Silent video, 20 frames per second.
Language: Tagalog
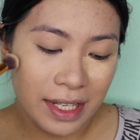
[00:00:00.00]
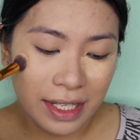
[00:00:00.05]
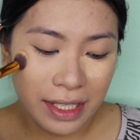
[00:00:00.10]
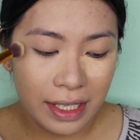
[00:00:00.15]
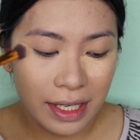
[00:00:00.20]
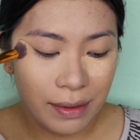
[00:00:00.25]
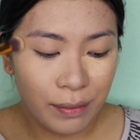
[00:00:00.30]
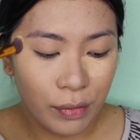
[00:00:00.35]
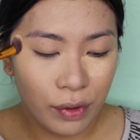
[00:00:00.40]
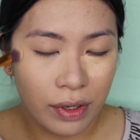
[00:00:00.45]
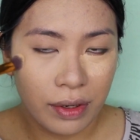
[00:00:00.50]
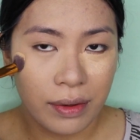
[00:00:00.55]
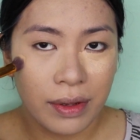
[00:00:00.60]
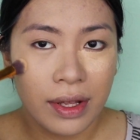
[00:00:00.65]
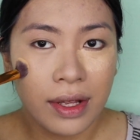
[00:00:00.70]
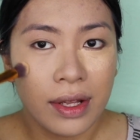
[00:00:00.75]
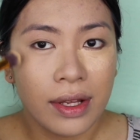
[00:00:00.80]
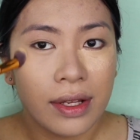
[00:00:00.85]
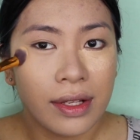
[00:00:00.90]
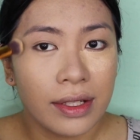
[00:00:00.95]
Kani kay imbrog
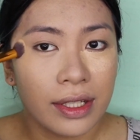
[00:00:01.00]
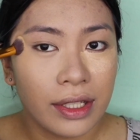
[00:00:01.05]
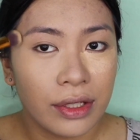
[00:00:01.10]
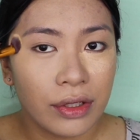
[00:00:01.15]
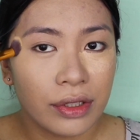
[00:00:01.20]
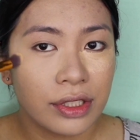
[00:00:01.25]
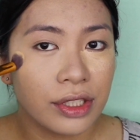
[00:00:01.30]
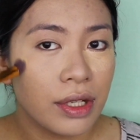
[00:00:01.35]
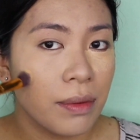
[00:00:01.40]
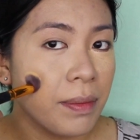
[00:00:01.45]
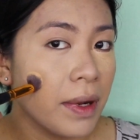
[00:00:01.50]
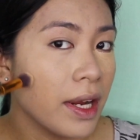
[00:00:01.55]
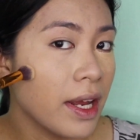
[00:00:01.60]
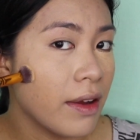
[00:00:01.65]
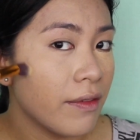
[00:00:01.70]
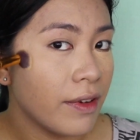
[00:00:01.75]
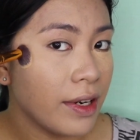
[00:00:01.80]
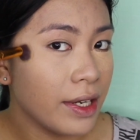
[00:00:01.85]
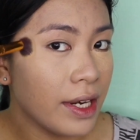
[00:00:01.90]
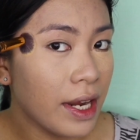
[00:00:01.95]
Ninot siya pang
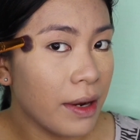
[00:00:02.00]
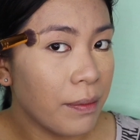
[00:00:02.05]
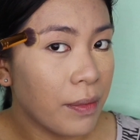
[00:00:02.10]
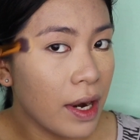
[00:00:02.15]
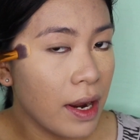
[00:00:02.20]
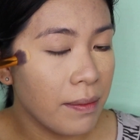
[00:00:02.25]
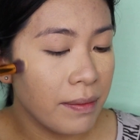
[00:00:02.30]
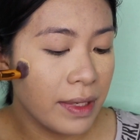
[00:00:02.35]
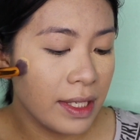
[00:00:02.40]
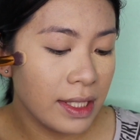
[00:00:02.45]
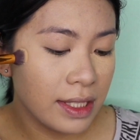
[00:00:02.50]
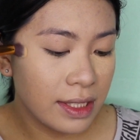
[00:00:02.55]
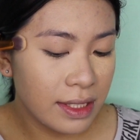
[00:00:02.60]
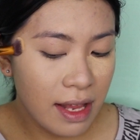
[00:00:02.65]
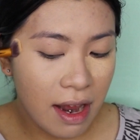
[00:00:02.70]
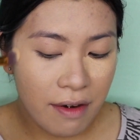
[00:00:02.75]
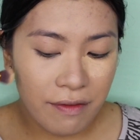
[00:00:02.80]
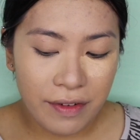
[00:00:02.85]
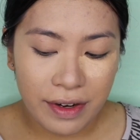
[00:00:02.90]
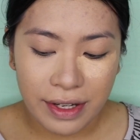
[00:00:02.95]
everyday promise.
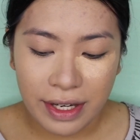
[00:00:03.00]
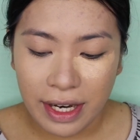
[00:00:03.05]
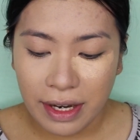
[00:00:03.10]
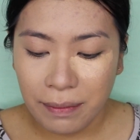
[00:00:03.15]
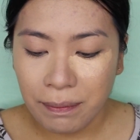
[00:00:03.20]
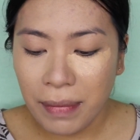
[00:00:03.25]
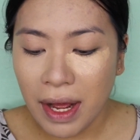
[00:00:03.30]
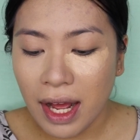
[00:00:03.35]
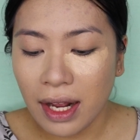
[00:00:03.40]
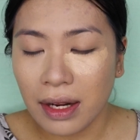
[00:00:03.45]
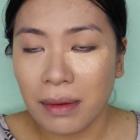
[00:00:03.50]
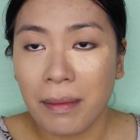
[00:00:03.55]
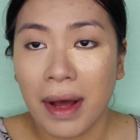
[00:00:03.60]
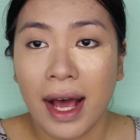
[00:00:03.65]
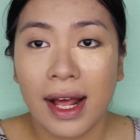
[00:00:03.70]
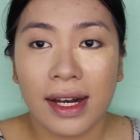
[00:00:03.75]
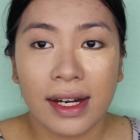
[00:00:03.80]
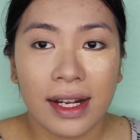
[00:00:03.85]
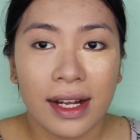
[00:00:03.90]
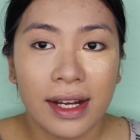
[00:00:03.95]
Everyday pack,
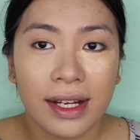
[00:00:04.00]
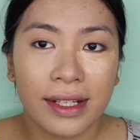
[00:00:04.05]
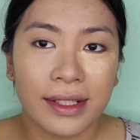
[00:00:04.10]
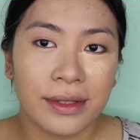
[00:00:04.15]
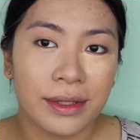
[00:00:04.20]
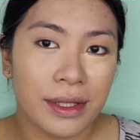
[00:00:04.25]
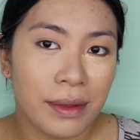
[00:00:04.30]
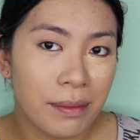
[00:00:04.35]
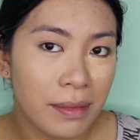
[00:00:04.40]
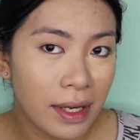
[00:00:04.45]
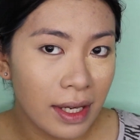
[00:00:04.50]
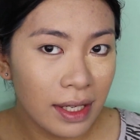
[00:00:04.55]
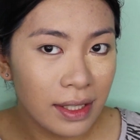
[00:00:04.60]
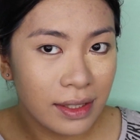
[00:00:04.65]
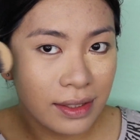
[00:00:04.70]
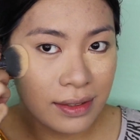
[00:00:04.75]
mahal ka ayo, di ba?